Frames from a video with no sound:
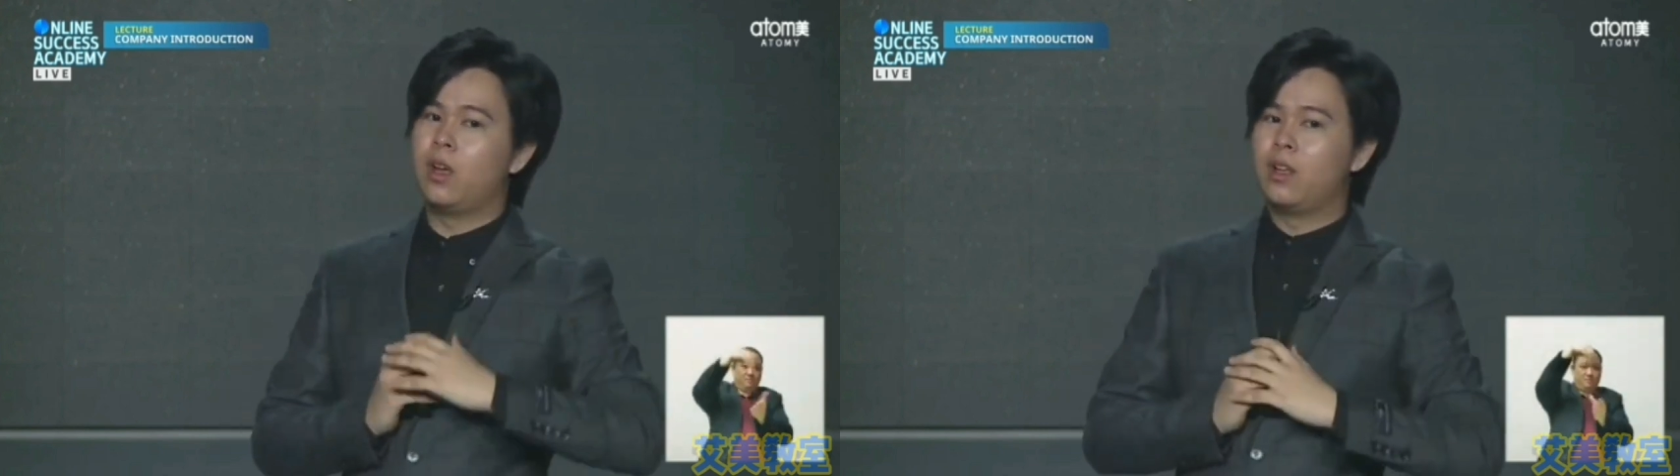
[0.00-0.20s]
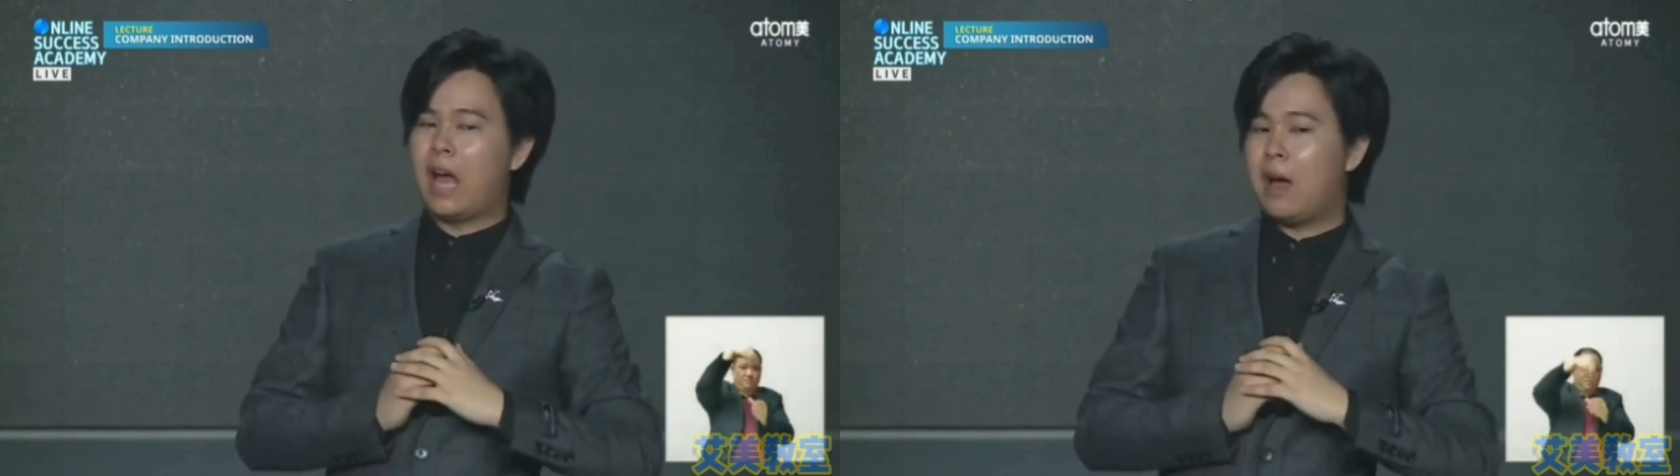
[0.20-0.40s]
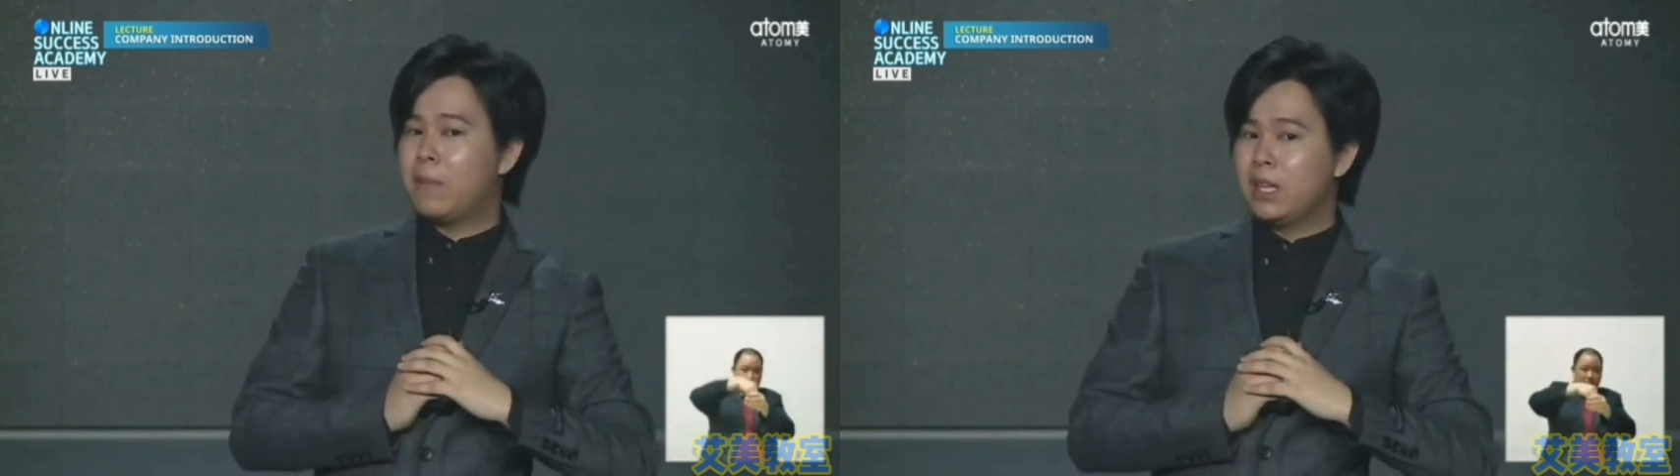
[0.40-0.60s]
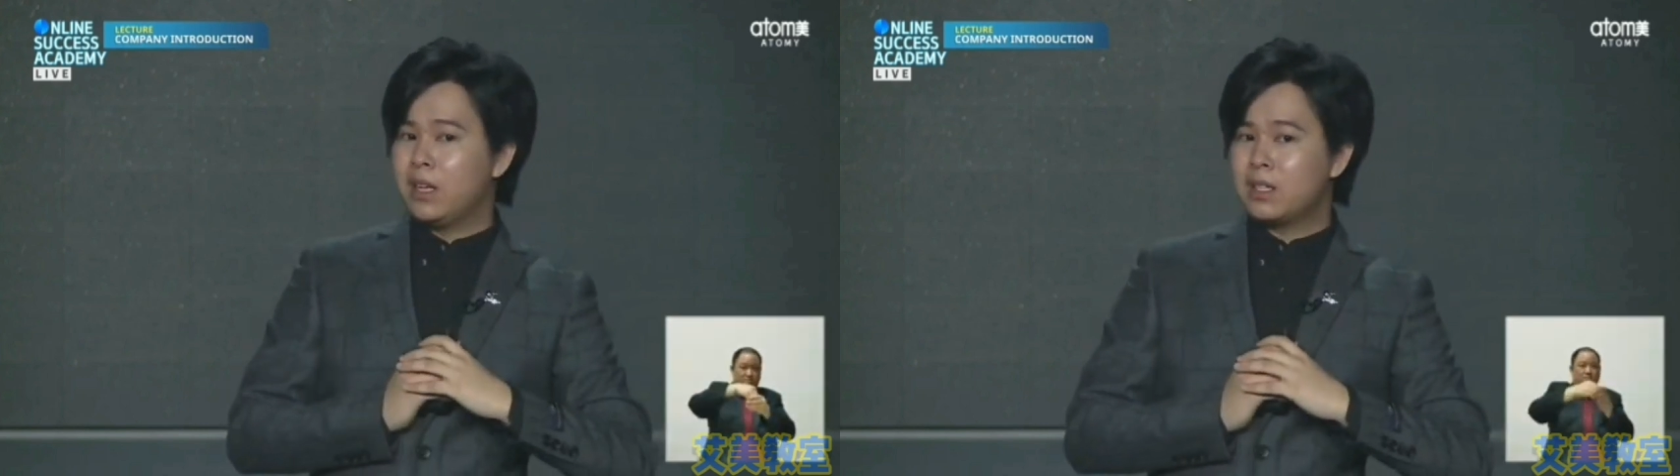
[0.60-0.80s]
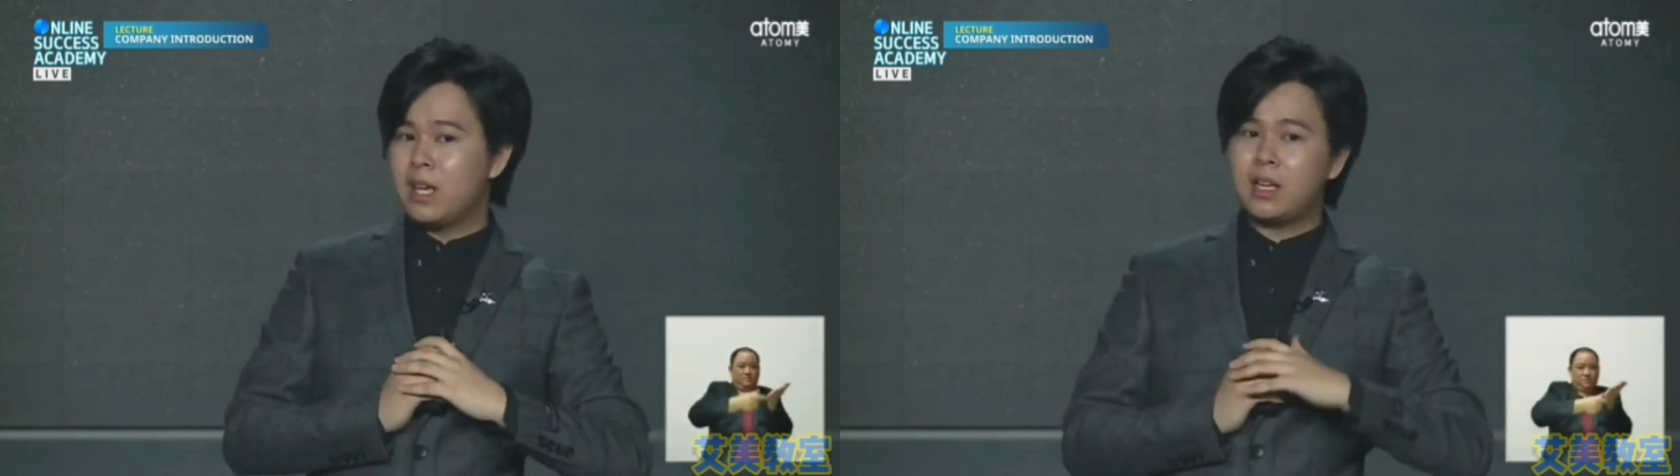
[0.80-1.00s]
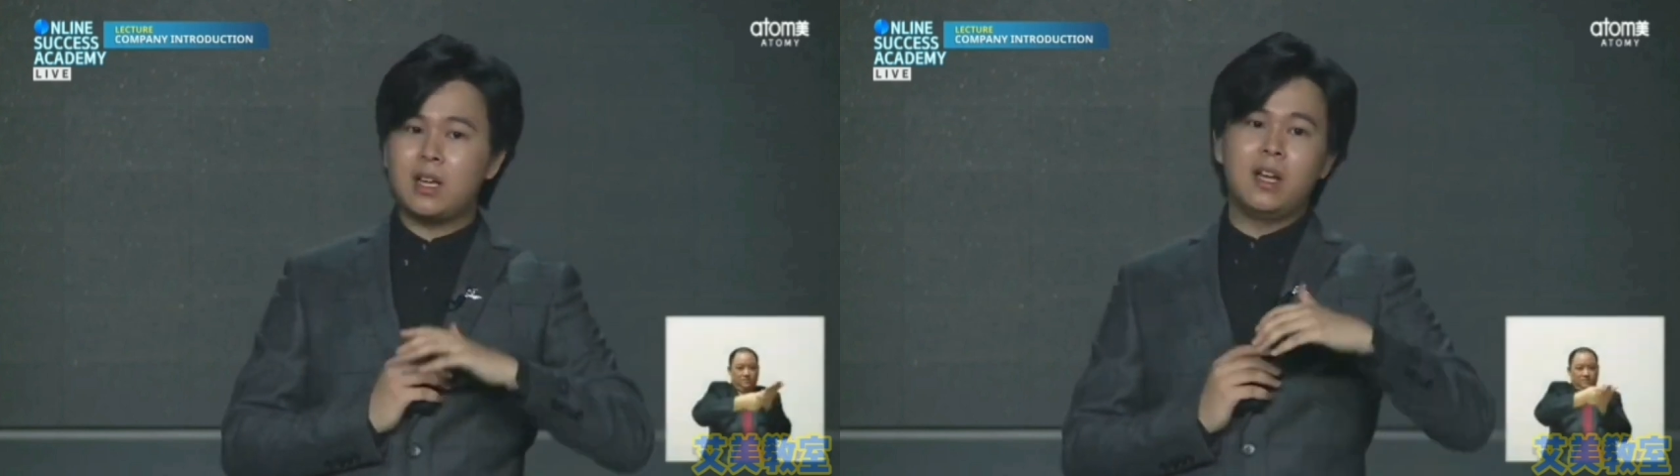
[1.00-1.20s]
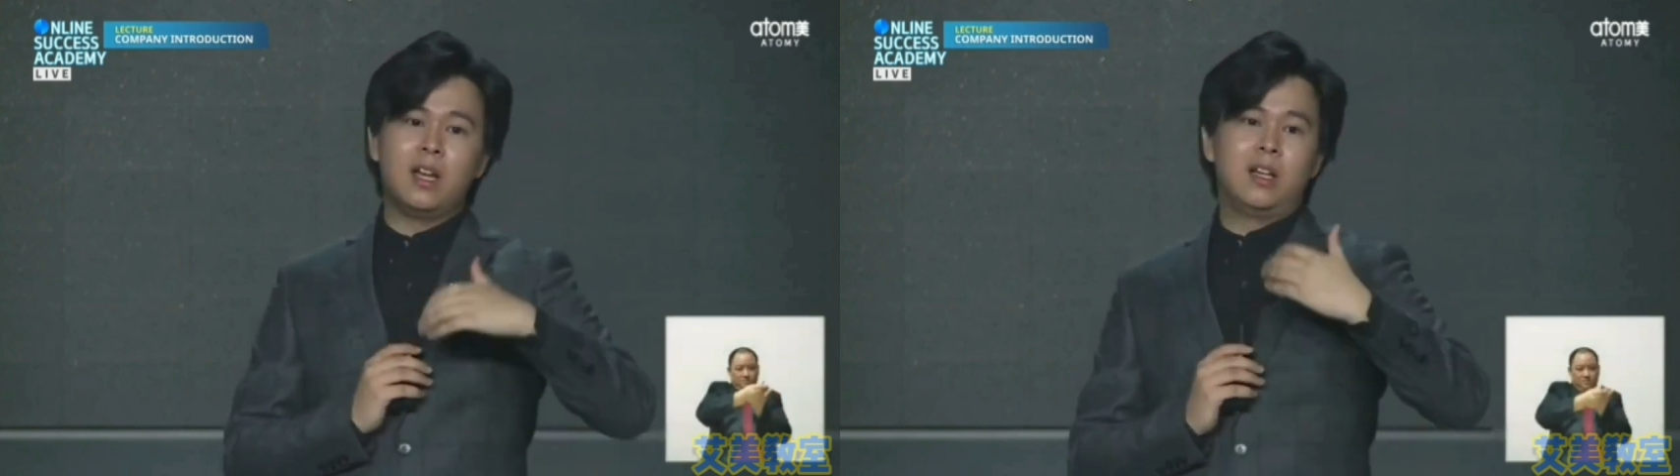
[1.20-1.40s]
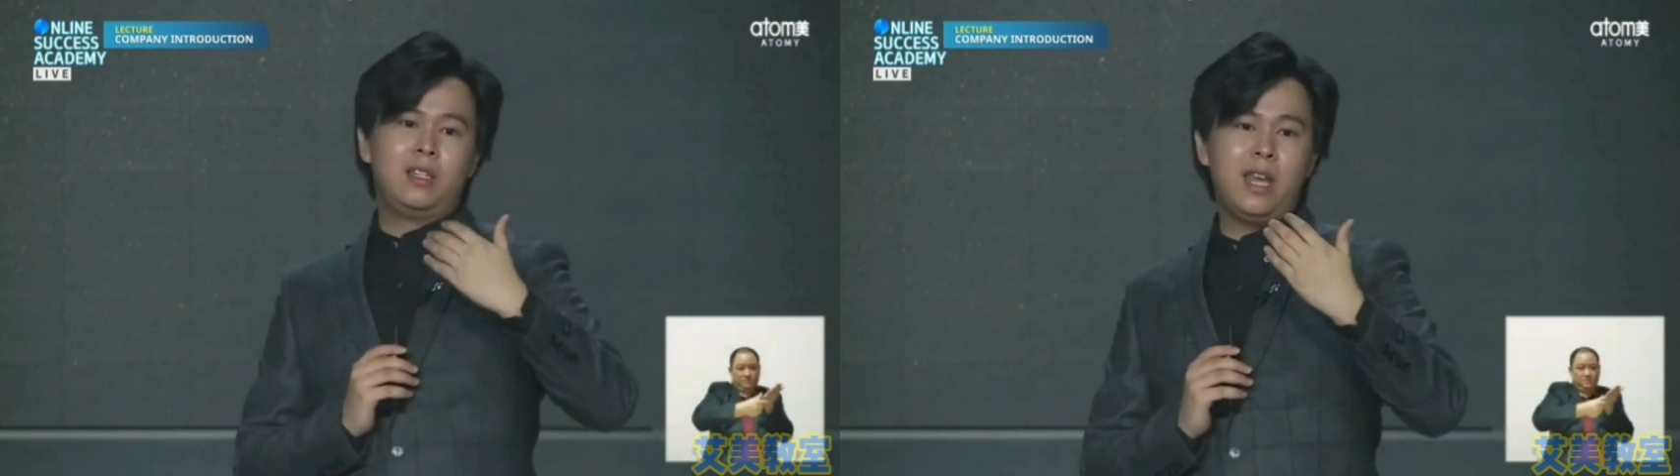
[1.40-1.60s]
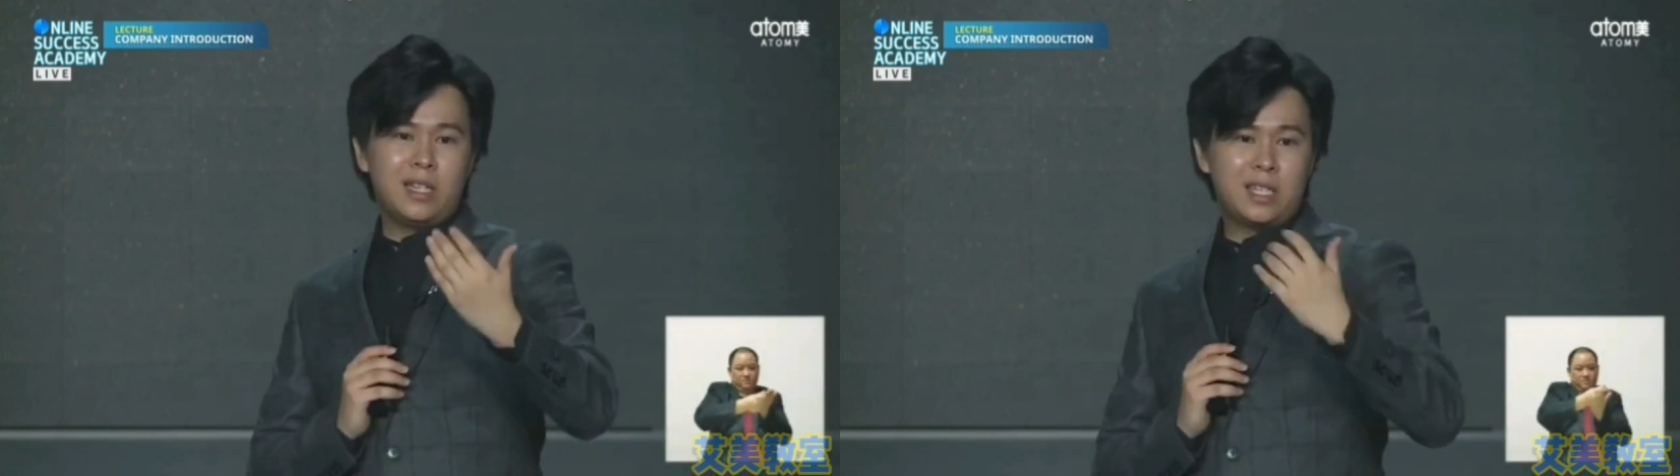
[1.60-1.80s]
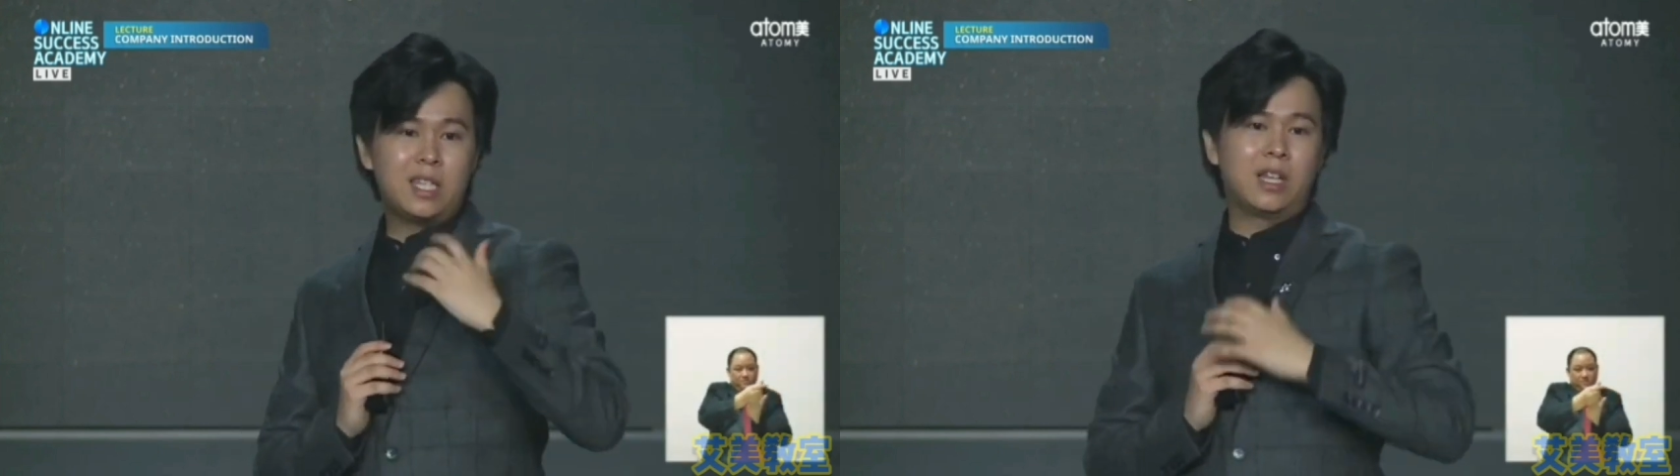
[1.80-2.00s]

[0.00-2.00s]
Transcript: 他们的这一个业绩、